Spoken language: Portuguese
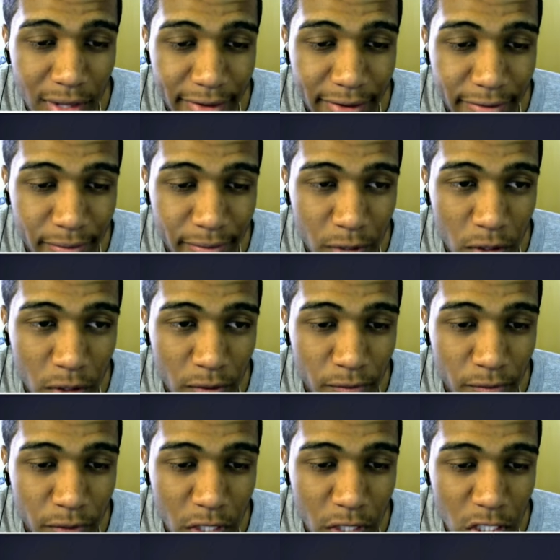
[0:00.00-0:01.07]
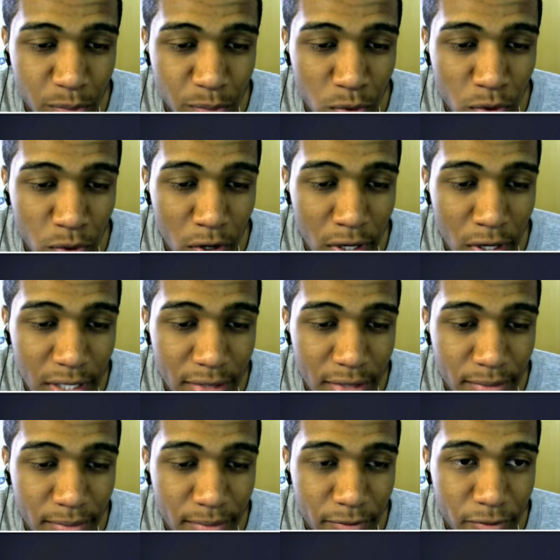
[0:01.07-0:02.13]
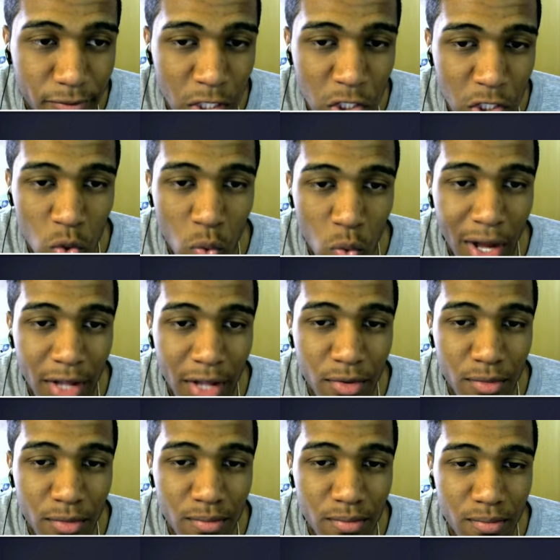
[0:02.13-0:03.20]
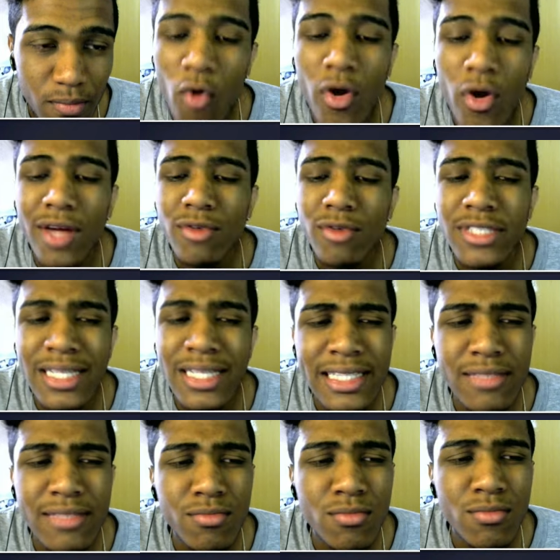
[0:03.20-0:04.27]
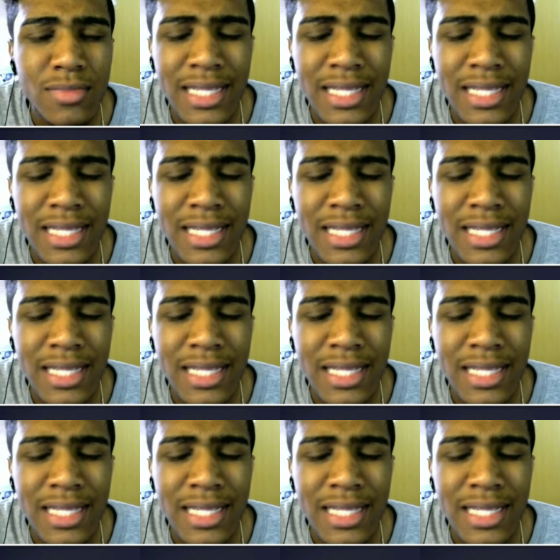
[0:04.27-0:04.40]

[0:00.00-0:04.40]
Vamos lá. 20 por hora, 24. Não, eu quero ser